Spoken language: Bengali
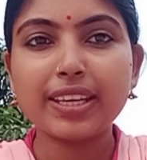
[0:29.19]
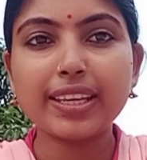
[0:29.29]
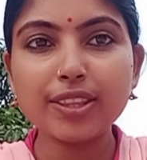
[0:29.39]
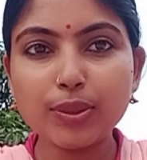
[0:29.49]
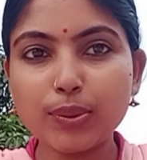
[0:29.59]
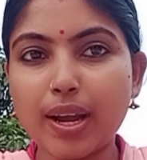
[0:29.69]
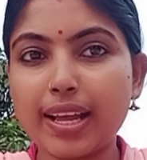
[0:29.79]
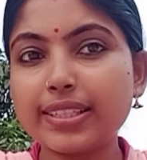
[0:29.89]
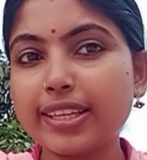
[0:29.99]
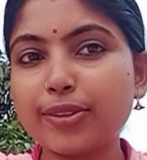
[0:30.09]
কিন্তু
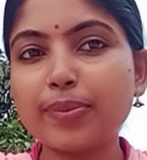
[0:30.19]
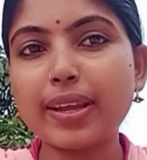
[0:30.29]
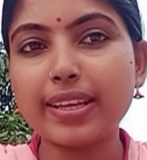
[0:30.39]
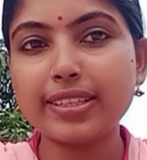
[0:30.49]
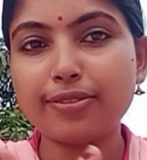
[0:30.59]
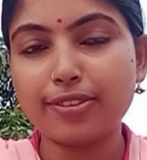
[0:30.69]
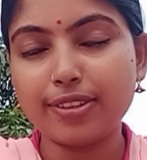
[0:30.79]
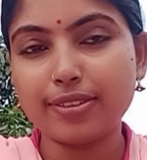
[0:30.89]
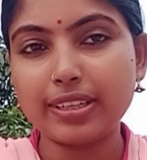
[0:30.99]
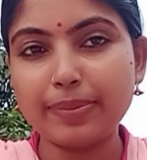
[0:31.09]
আজকে তোমরা এই যে
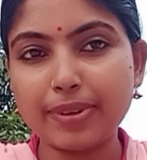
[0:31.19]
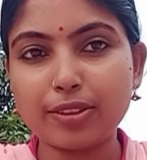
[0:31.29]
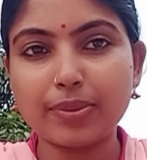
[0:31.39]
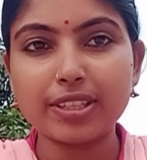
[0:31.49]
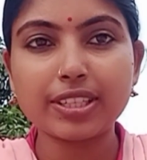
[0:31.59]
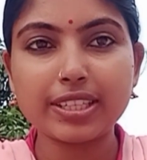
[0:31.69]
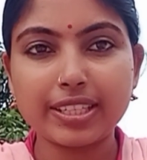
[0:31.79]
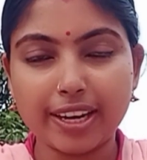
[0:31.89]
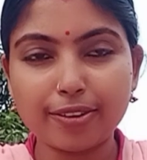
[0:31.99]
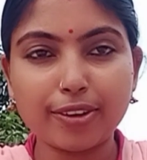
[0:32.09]
ক্লিপটা তোমাদের সাথে
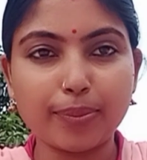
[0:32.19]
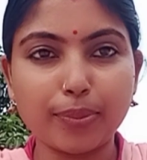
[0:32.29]
শেয়ার করলাম